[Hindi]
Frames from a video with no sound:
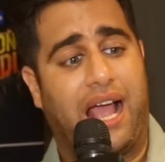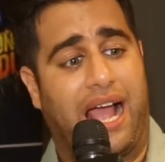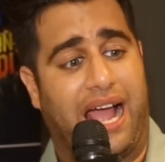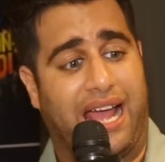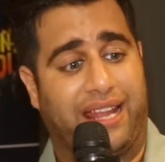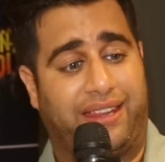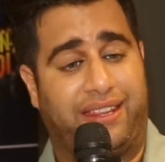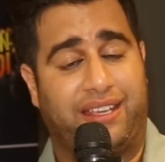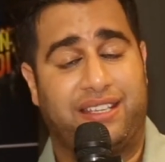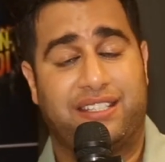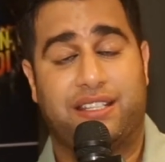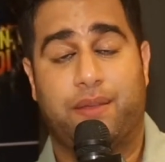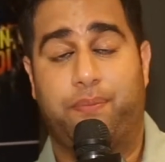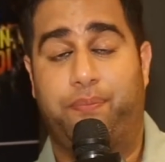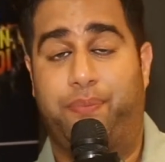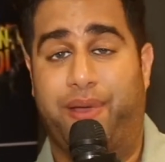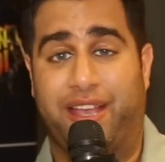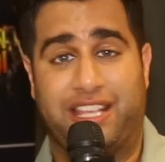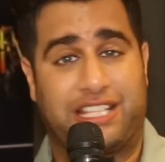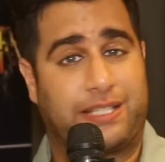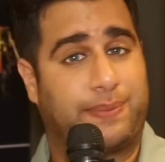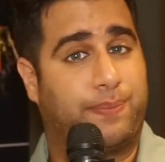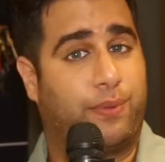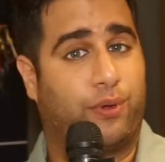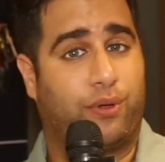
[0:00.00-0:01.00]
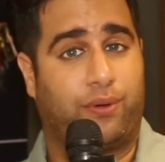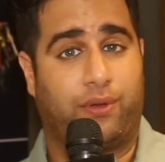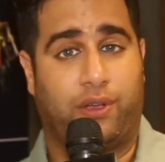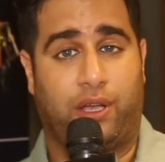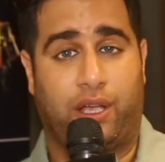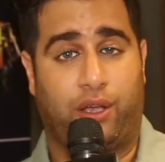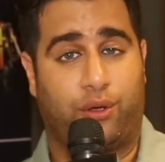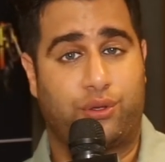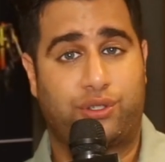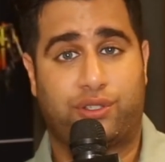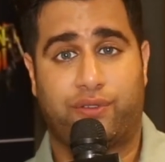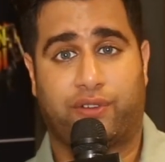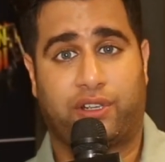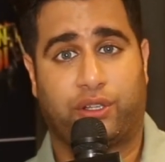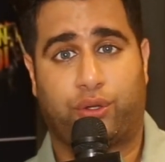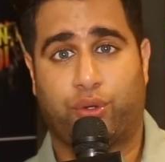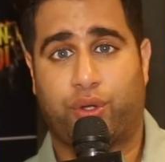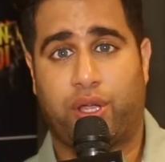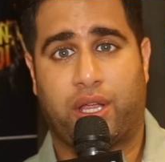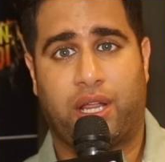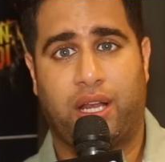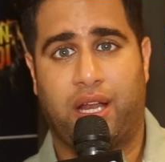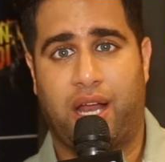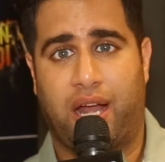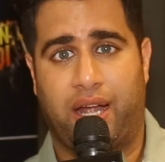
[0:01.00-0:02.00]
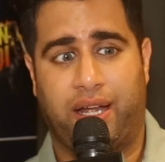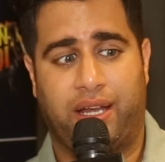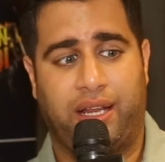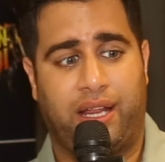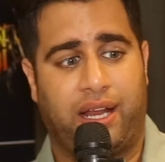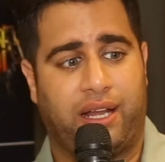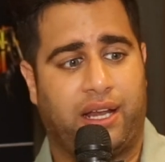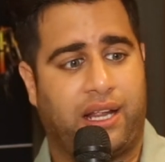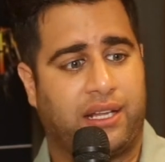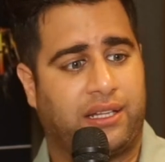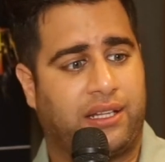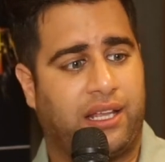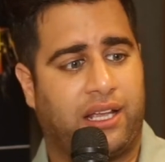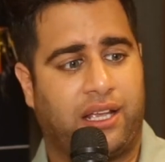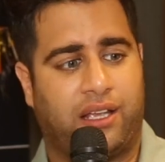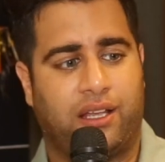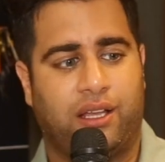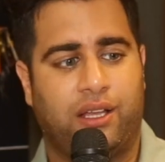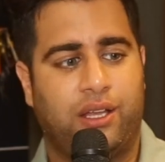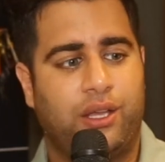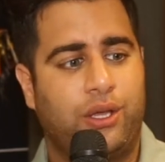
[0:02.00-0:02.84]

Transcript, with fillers: आई थिंक इज़ द बेस्ट हाउस चुका के खिलाड़ी एंड आई थिंक